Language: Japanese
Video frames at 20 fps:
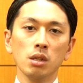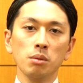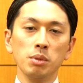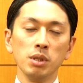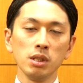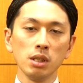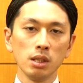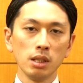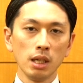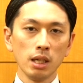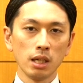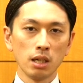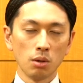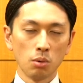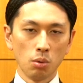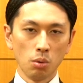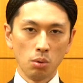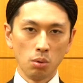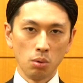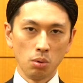皆さん何か
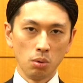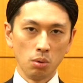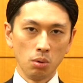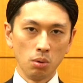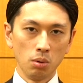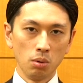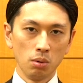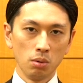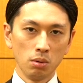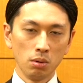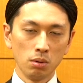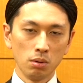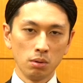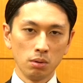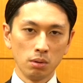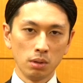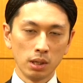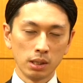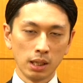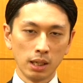こ
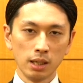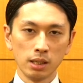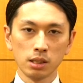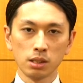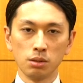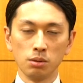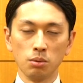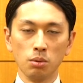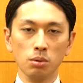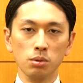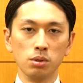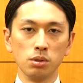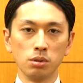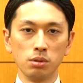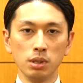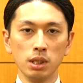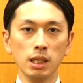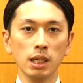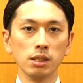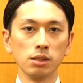う新しくこう
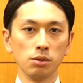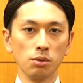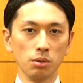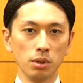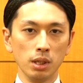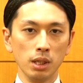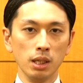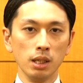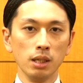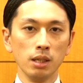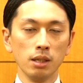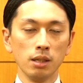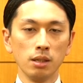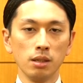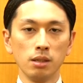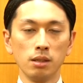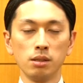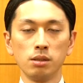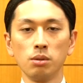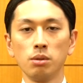作り出す時
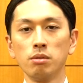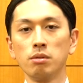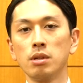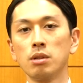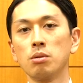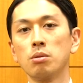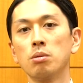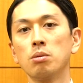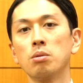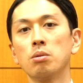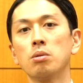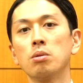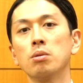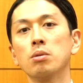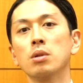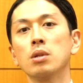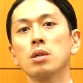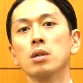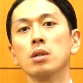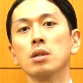それは
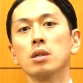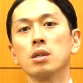こう